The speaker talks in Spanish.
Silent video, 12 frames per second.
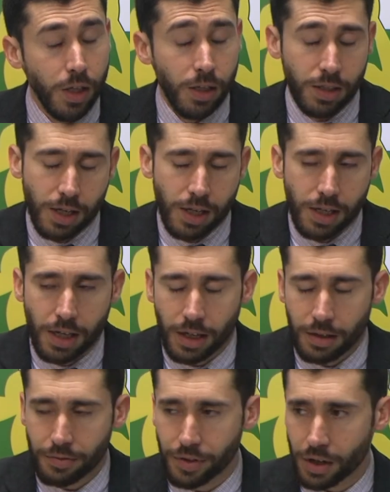sí,
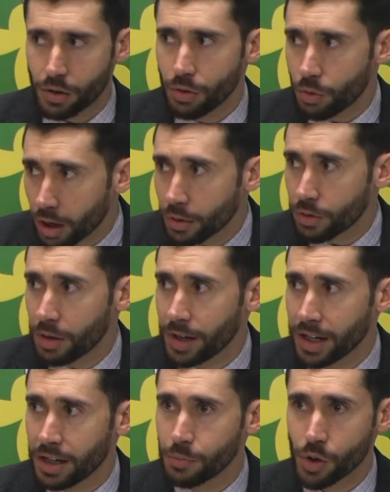Ferrol juega de una
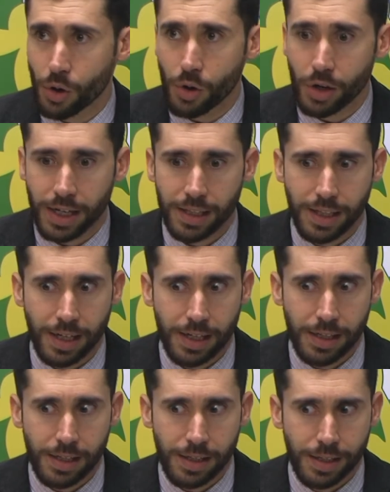manera muy
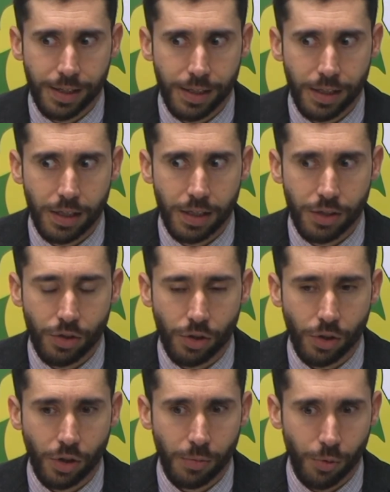concreta y, y, yo
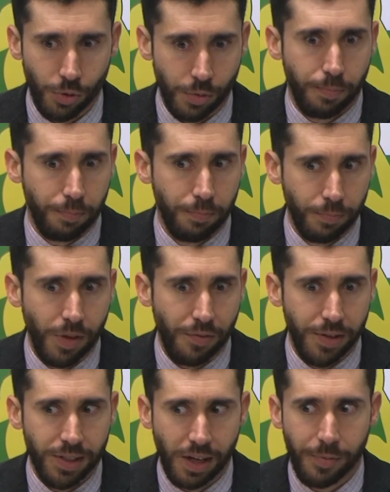creo que hemos
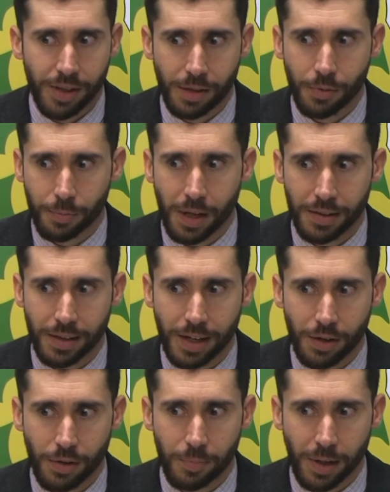defensivamente hemos
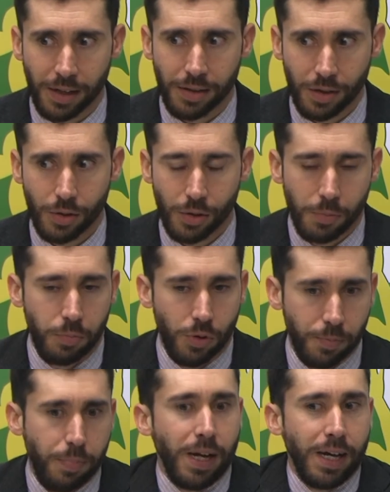planteado el partido
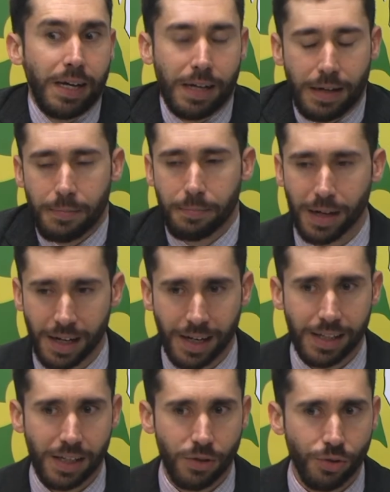pues para, para
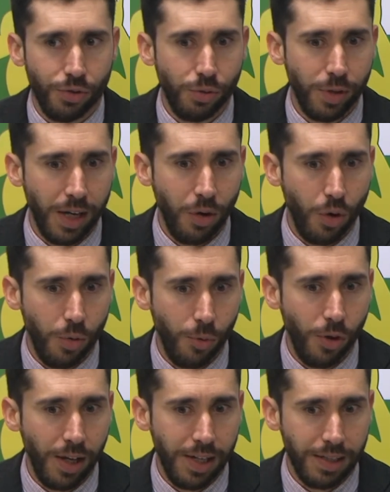que ellas no estuvieran
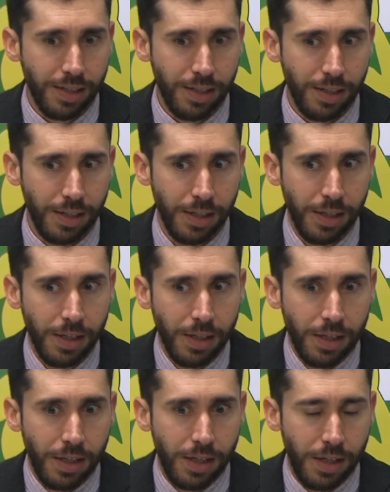cómodas y,
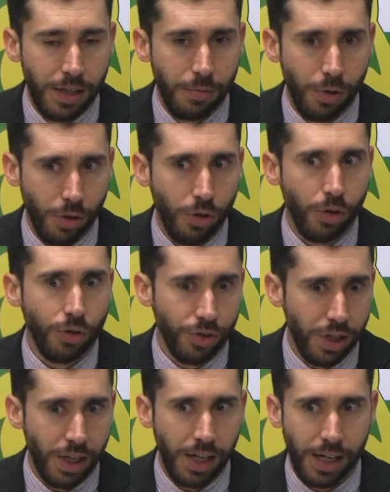y bueno, no
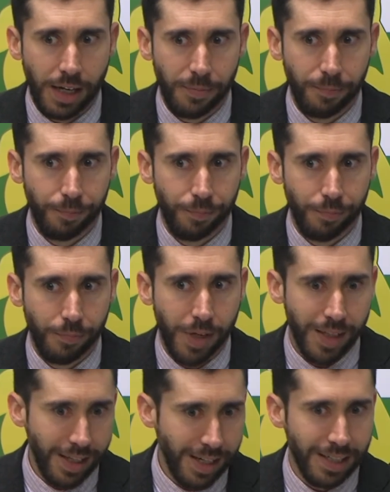consiguieran
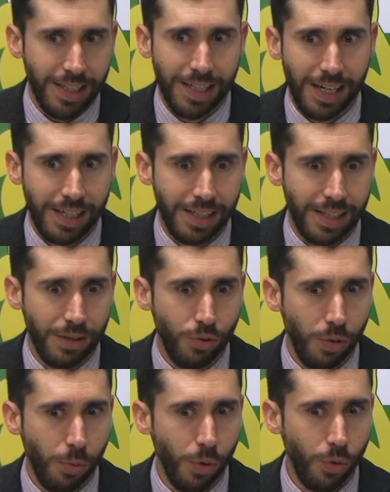meter esas canastas de
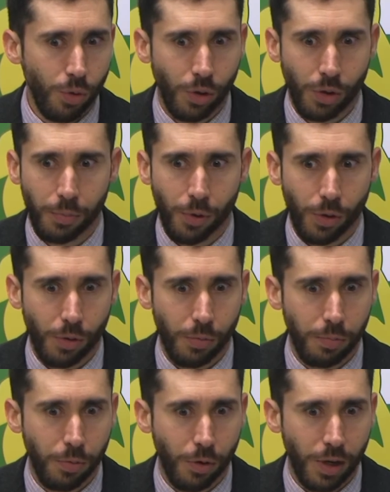uno por uno por,
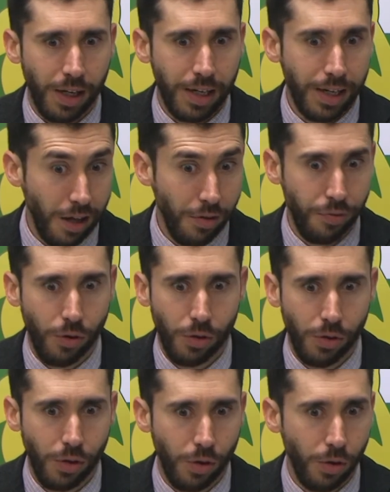por la línea de
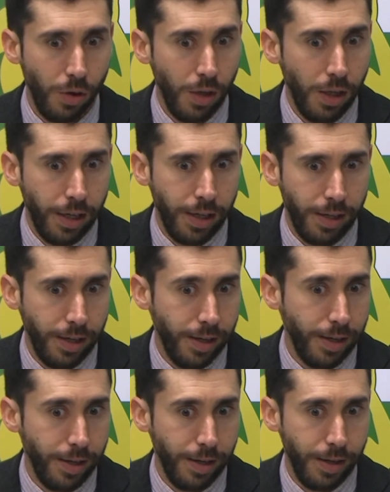fondo.
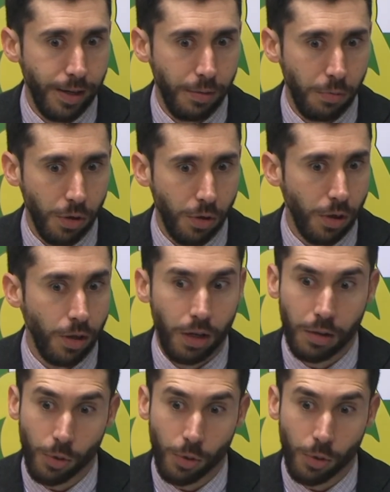Eh, bueno, el,